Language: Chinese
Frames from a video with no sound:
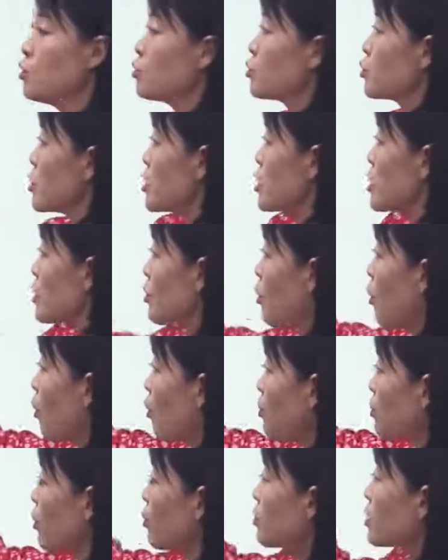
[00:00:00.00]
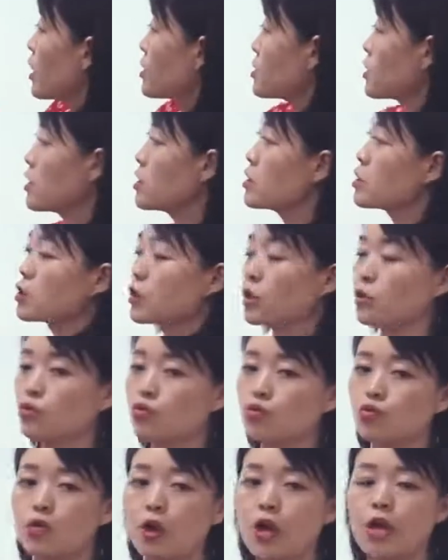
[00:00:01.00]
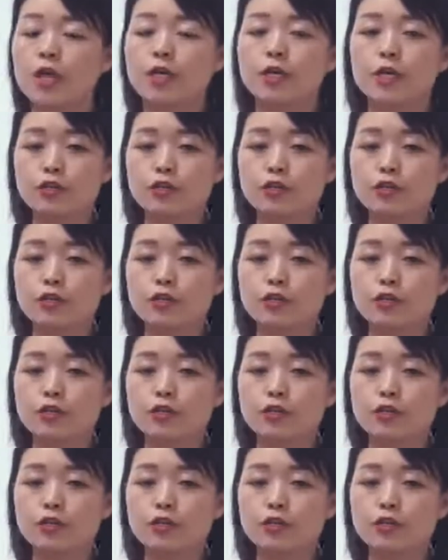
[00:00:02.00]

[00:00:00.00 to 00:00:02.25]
所以 hold o 都呢指的是程度，